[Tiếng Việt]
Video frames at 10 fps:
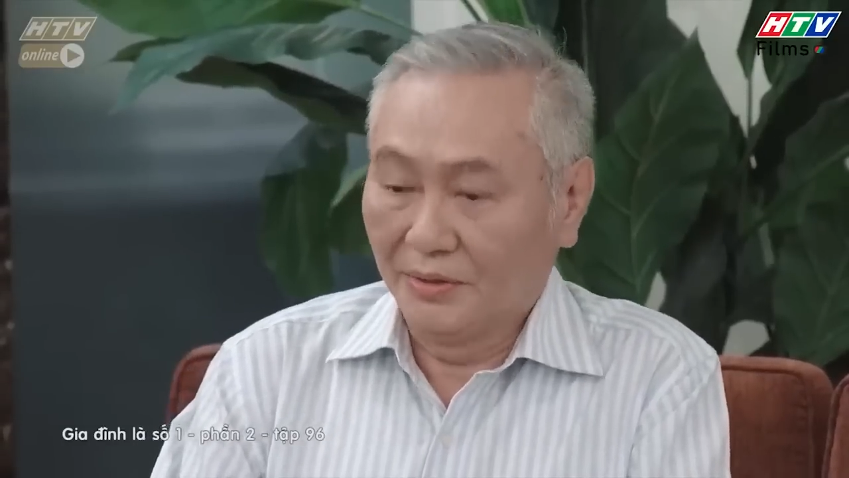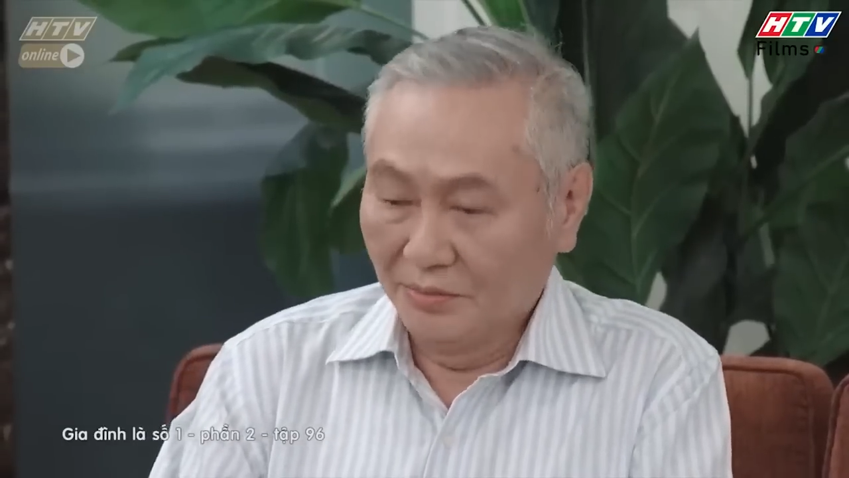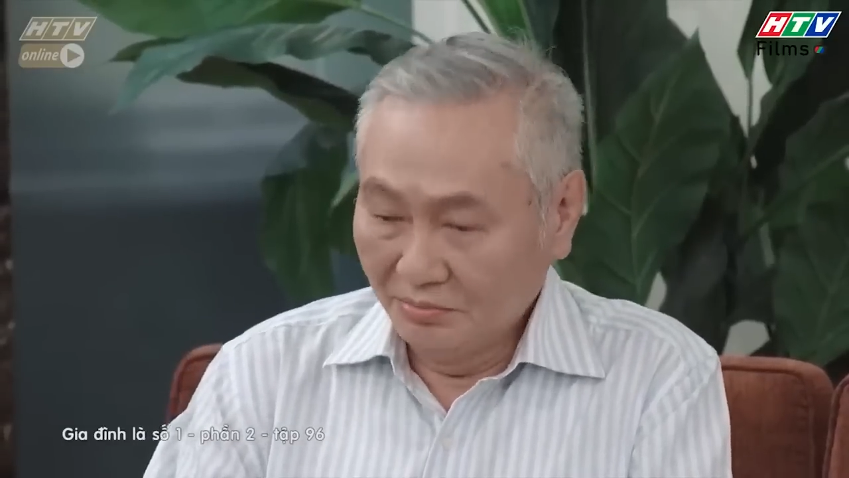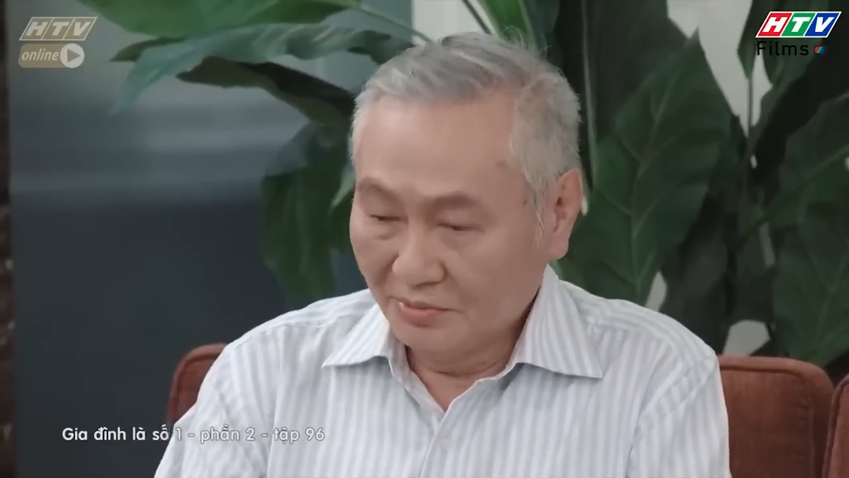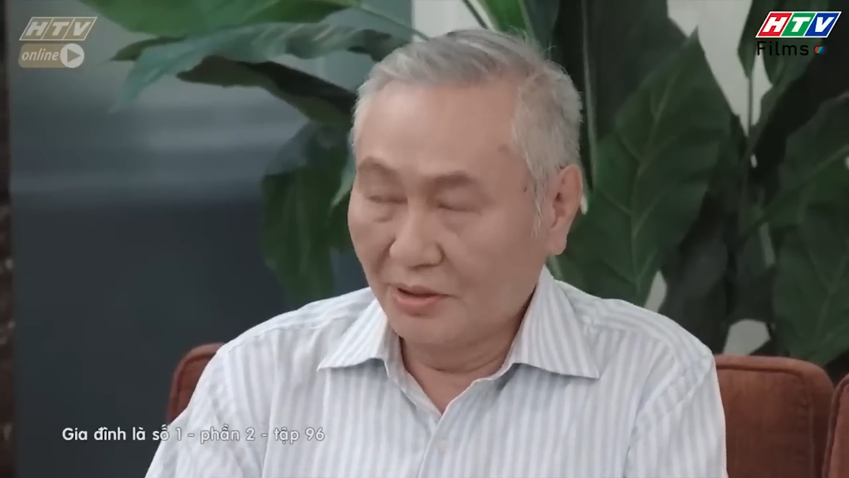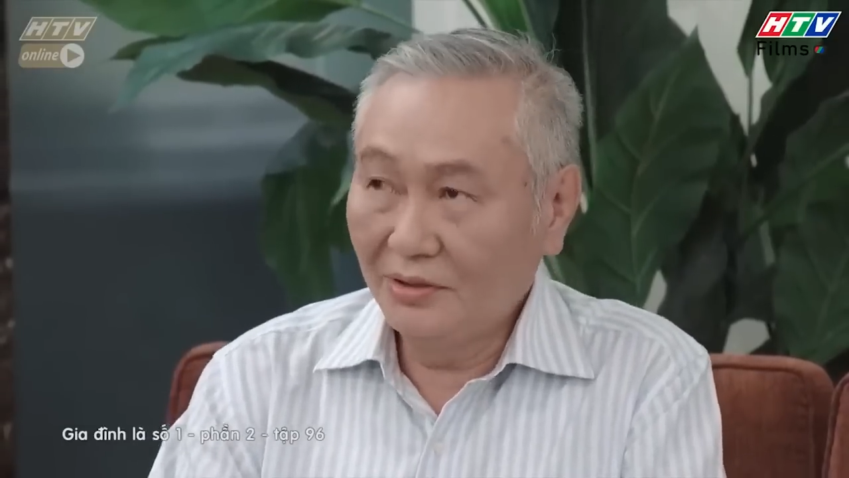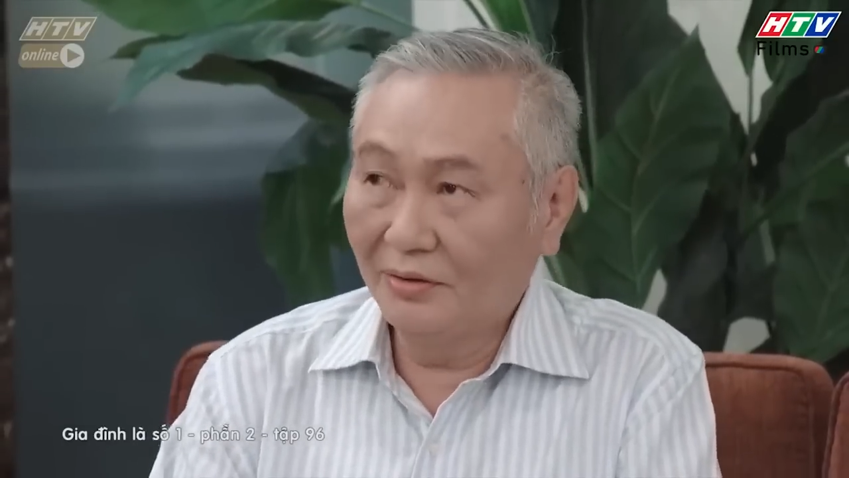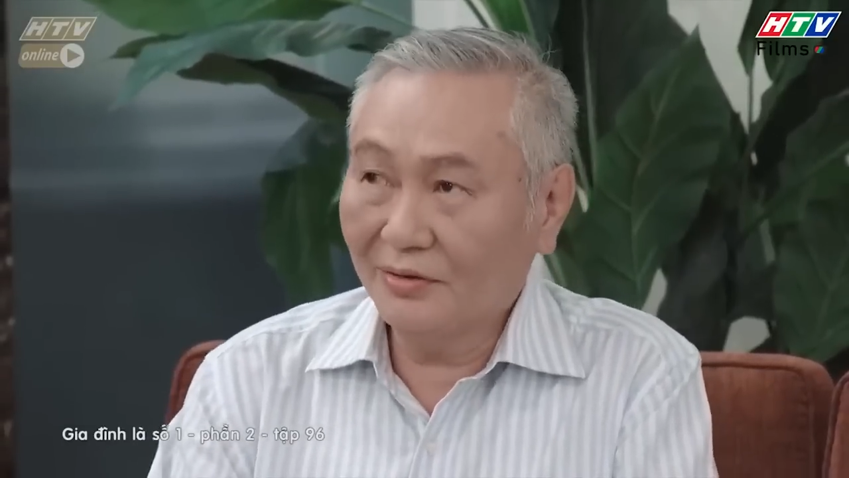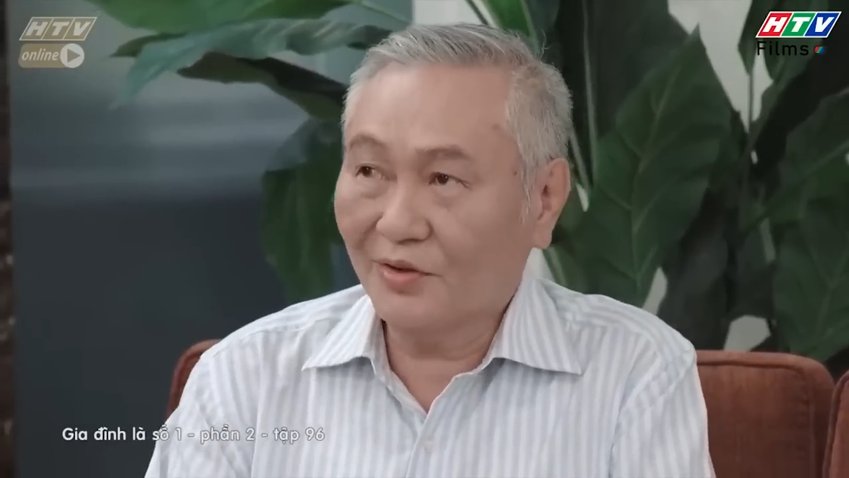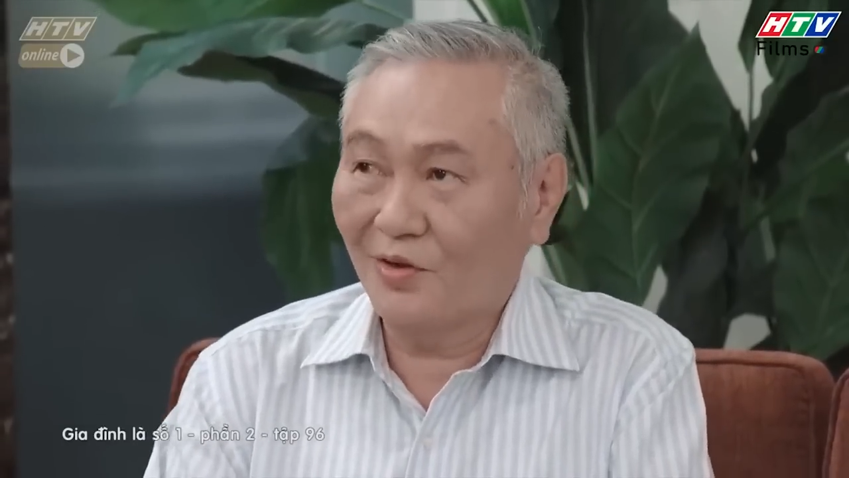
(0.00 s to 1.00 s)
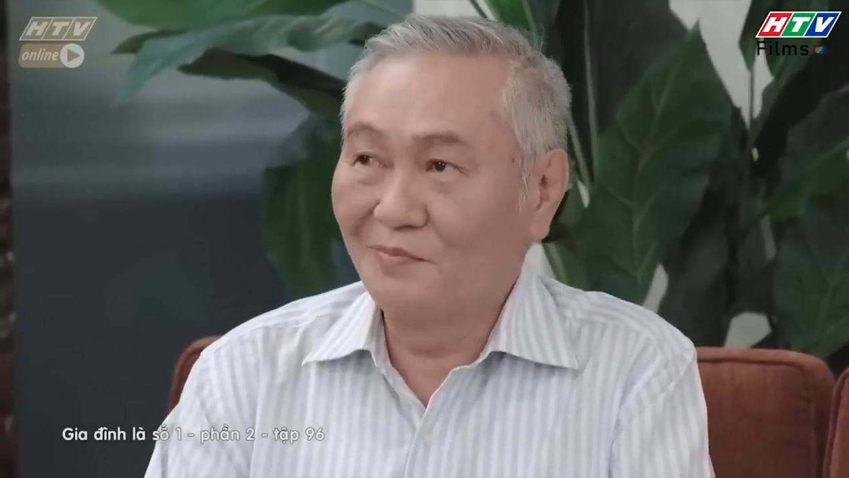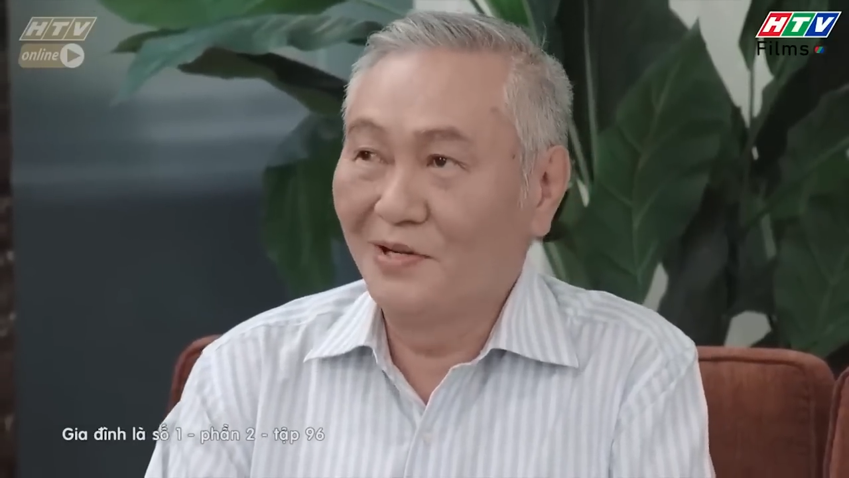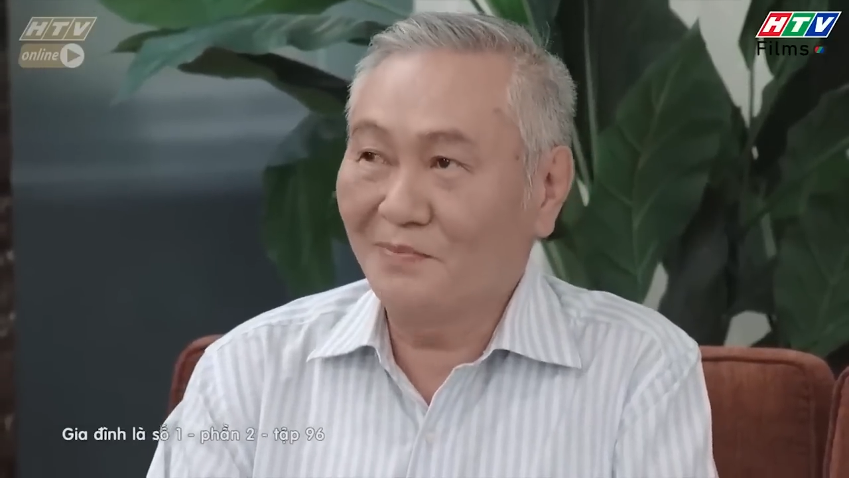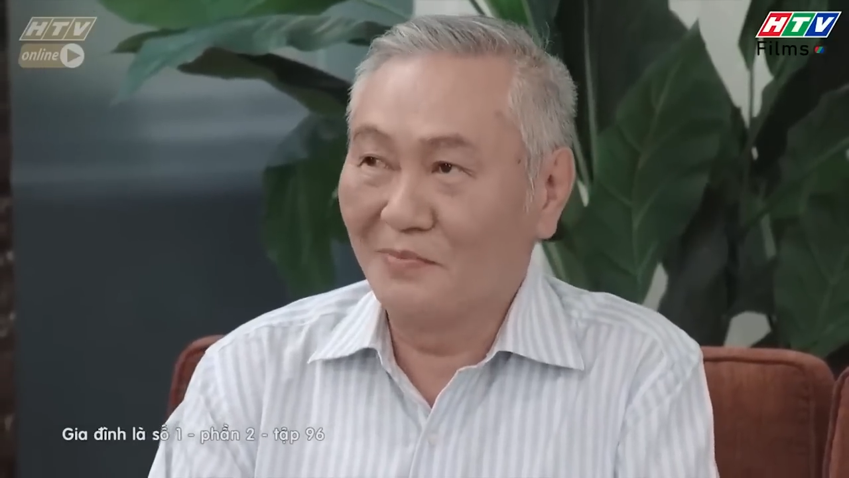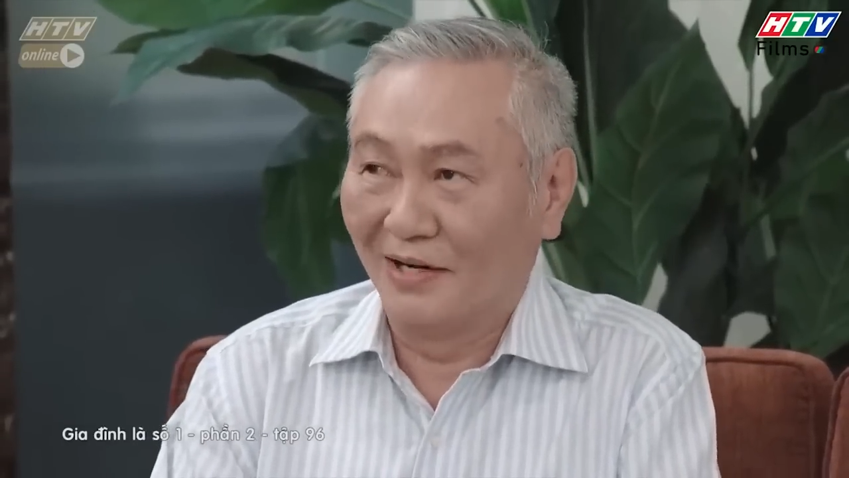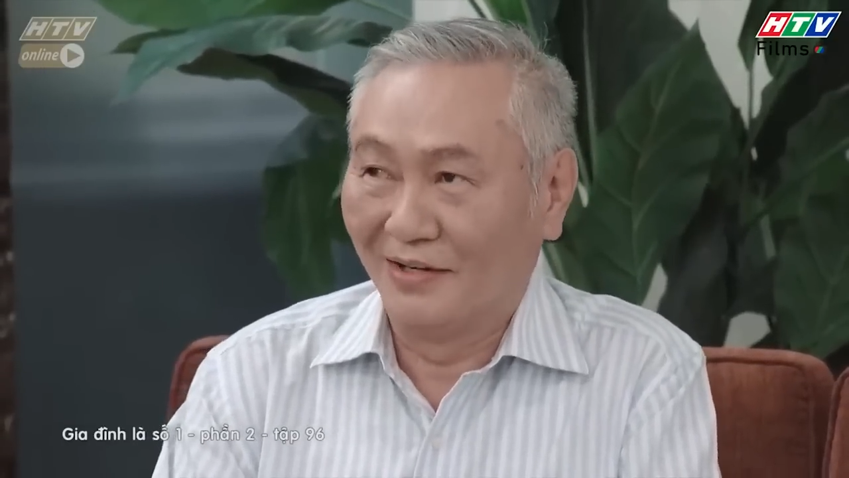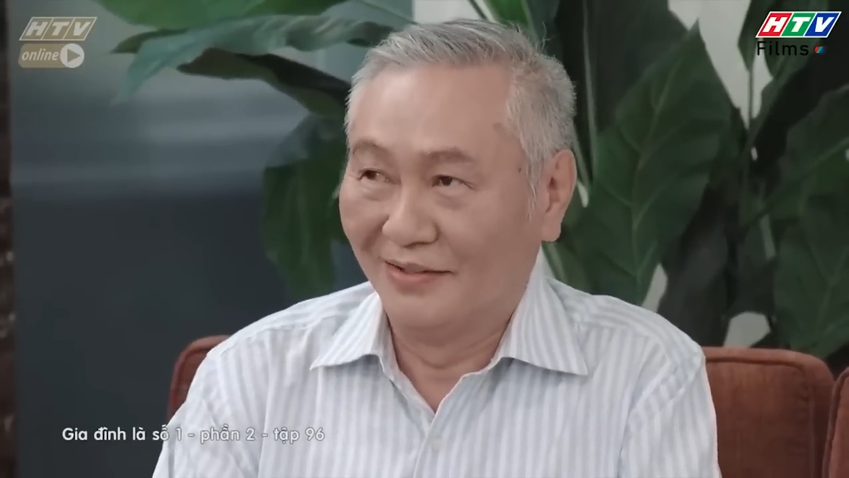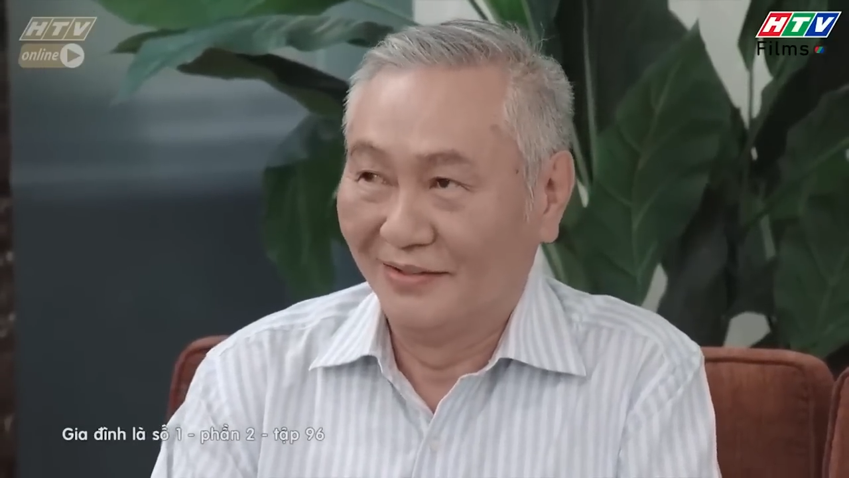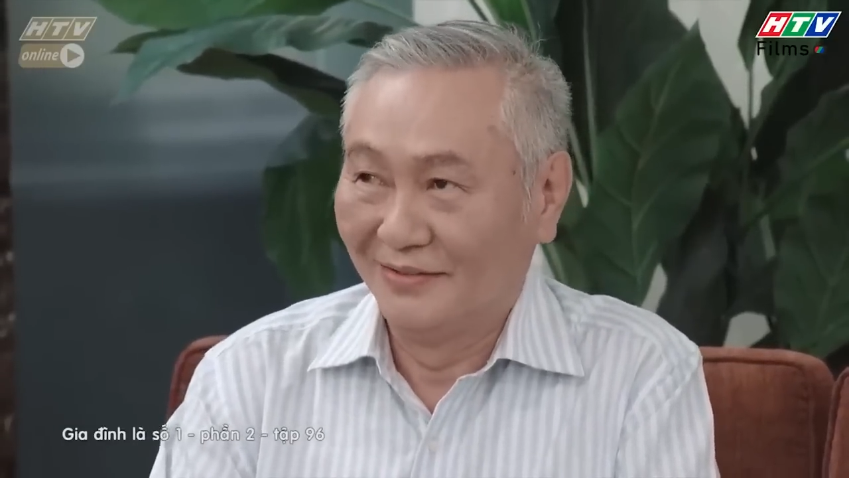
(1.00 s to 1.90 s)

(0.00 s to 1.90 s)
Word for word: Thì cũng tính nói cho con biết mà